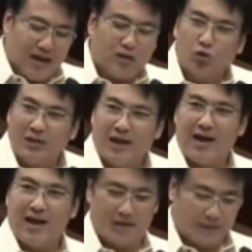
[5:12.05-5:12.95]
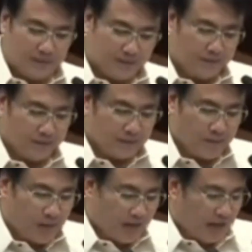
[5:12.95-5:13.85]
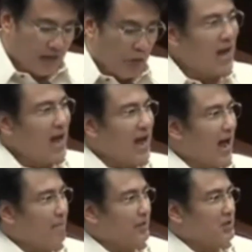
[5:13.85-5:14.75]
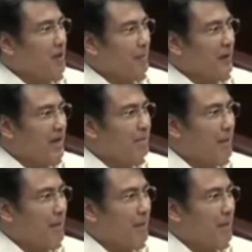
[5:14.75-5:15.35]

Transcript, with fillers: ayuda ay walang habas na pinag